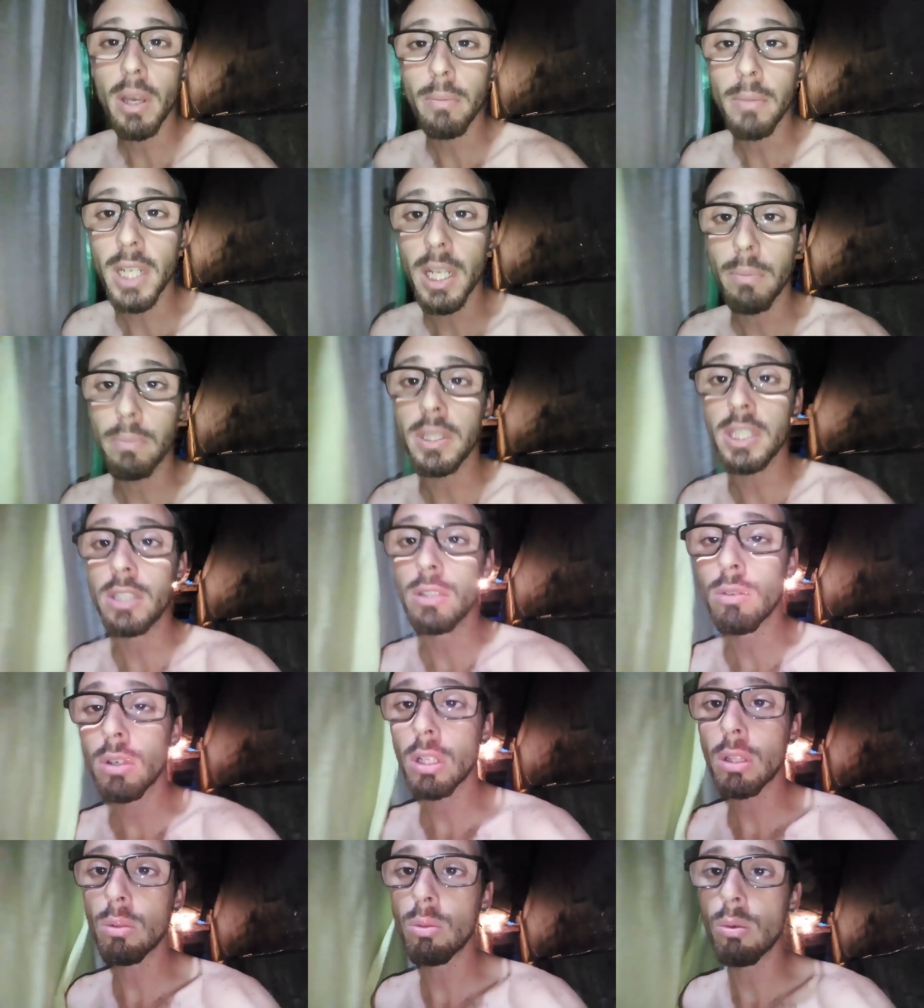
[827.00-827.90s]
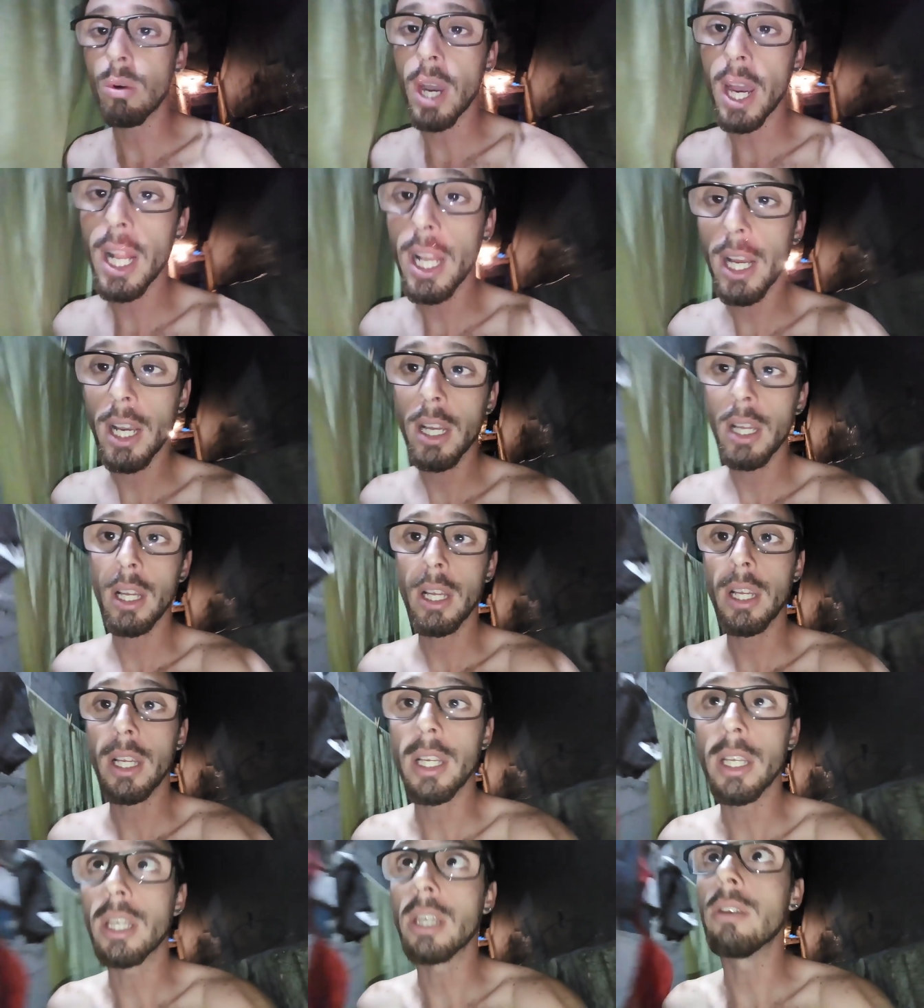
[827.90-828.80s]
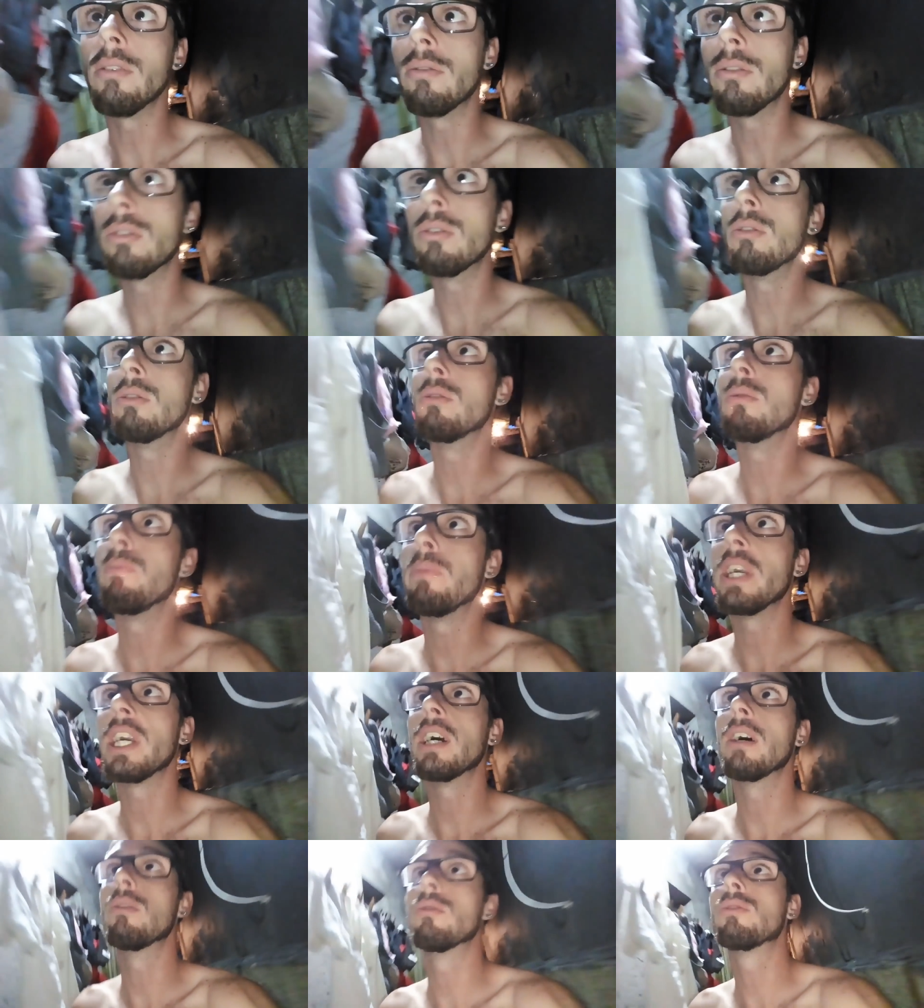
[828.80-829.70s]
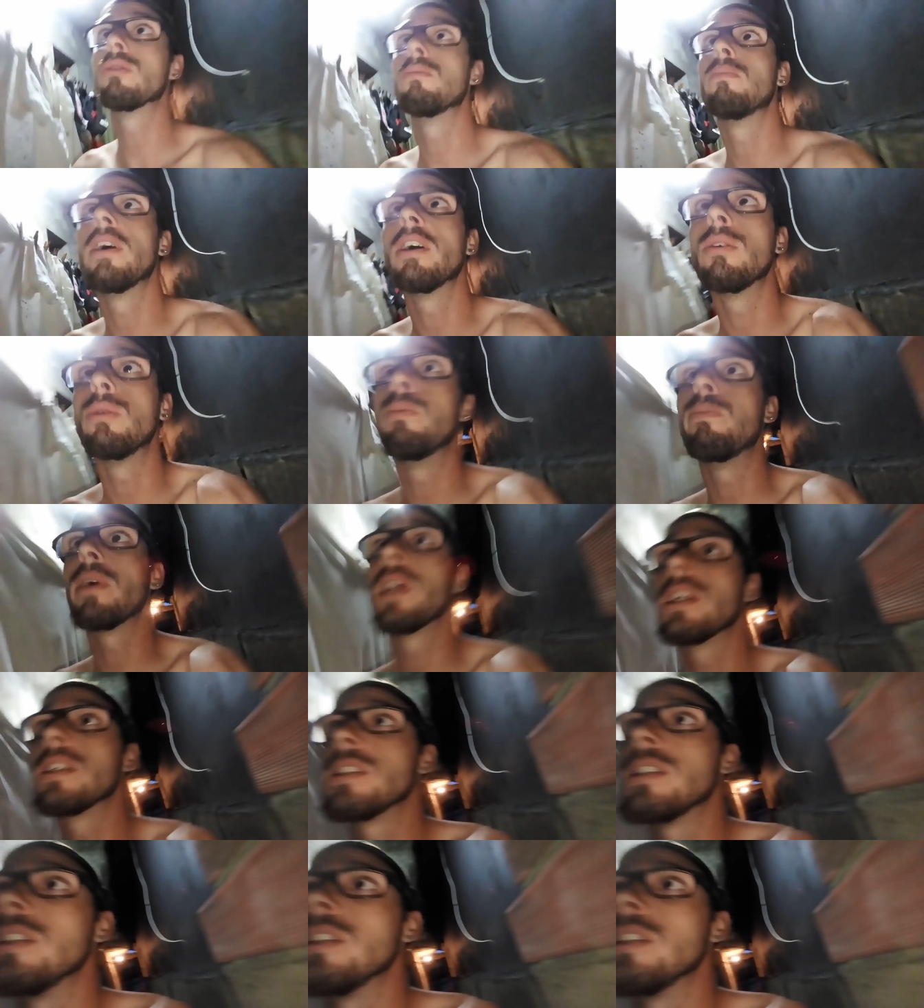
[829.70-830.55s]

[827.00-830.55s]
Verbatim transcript: Minha mina pediu uma toalha e eu vou pegar outro bagulho pra ela